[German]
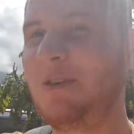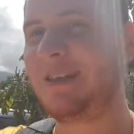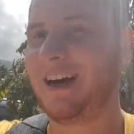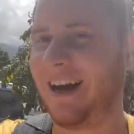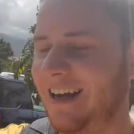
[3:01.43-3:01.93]
muss
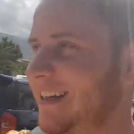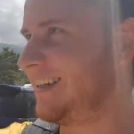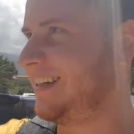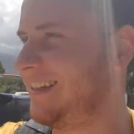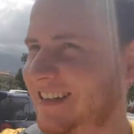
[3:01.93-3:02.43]
hier
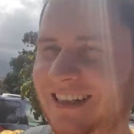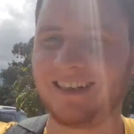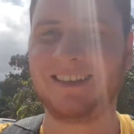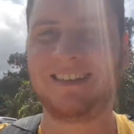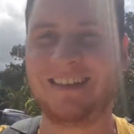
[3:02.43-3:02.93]
eigentlich
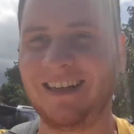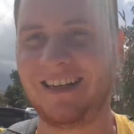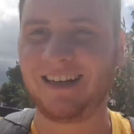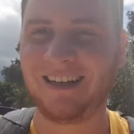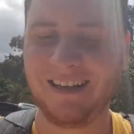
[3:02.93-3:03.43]

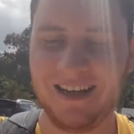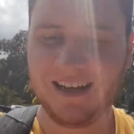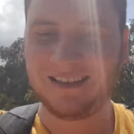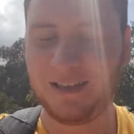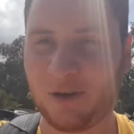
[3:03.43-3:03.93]
äh,
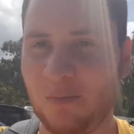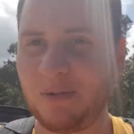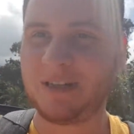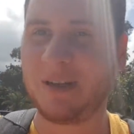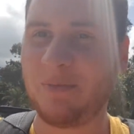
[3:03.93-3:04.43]
sich doch ein
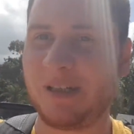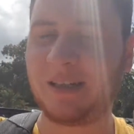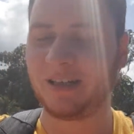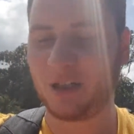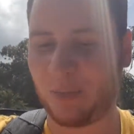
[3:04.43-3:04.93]
bisschen
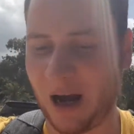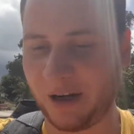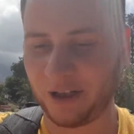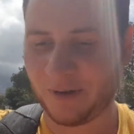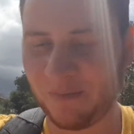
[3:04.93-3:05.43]
mit
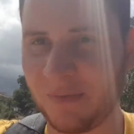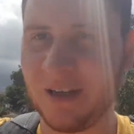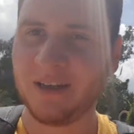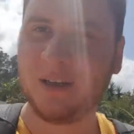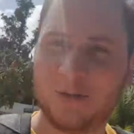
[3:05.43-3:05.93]
Spanisch
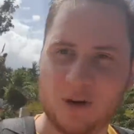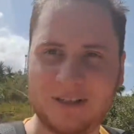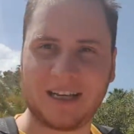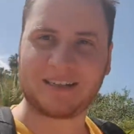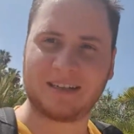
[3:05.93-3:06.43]

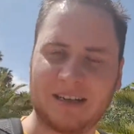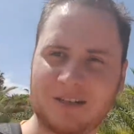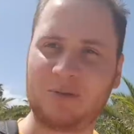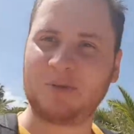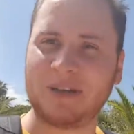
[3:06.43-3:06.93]
durchsetzen.
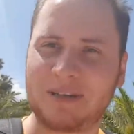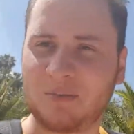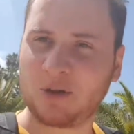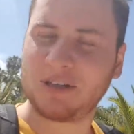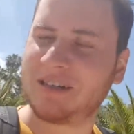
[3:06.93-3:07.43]
Also ich bin jetzt,
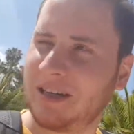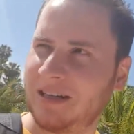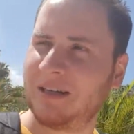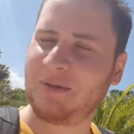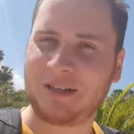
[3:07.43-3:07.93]
möchte jetzt
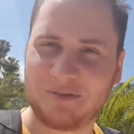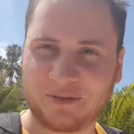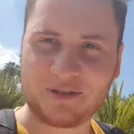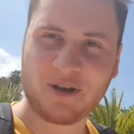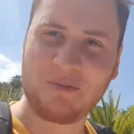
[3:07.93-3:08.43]
dann demnächst zum
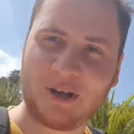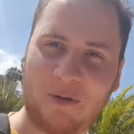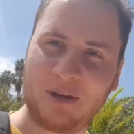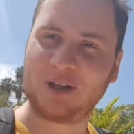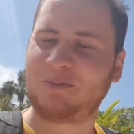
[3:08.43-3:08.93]
Friseur, da bin ich
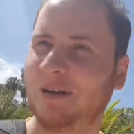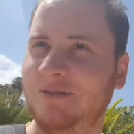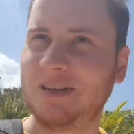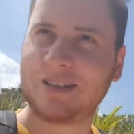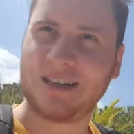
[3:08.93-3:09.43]
auch mal
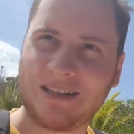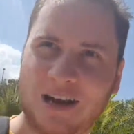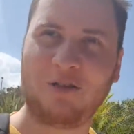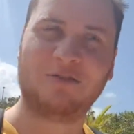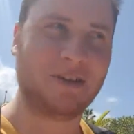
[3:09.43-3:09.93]
gespannt, wie das Ganze
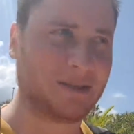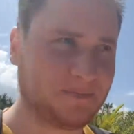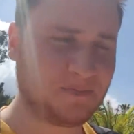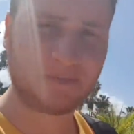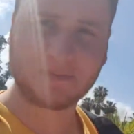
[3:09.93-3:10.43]
laufen wird.
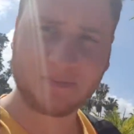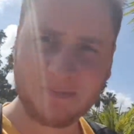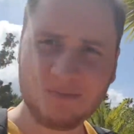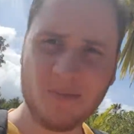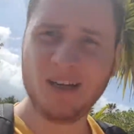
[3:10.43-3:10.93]

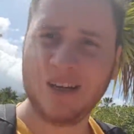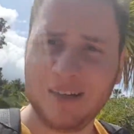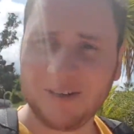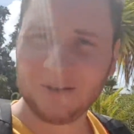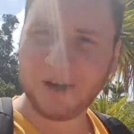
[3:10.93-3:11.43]

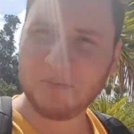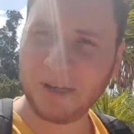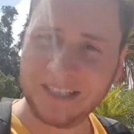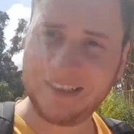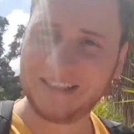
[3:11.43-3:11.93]
Und dann
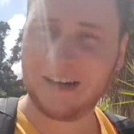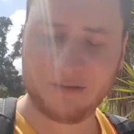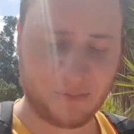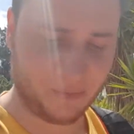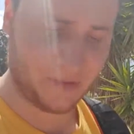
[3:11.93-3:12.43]
berichte ich
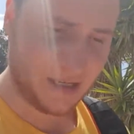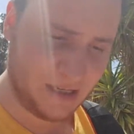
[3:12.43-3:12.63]
davon.